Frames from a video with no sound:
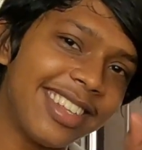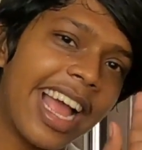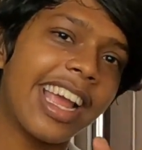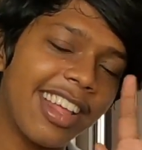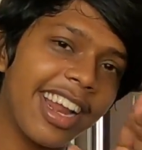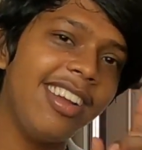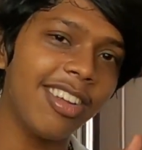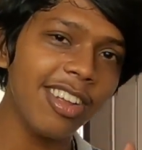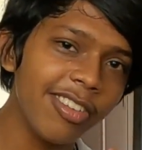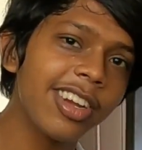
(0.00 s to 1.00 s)
வந்து சாயங்காலம்
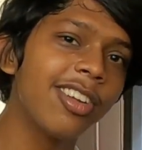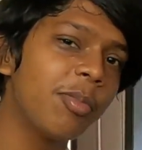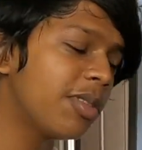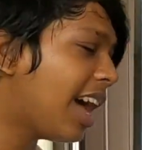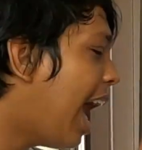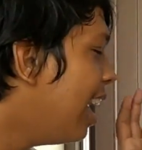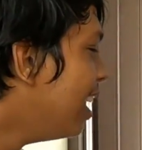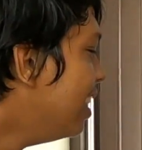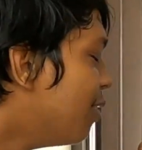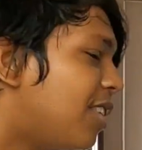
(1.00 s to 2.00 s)
நைட் வரைக்கும் வைக்கணும் எப்படின்னா
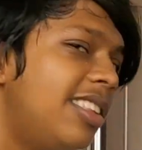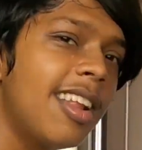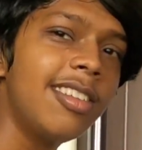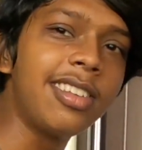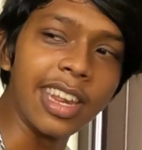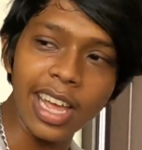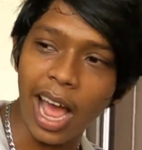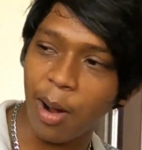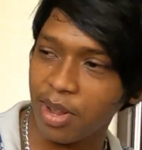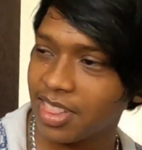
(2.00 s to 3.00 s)
இந்த ஃப்ரிட்ஜில் வச்சுட்டு
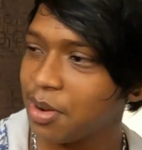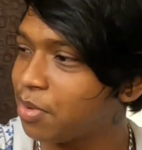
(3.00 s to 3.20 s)
அப்படியே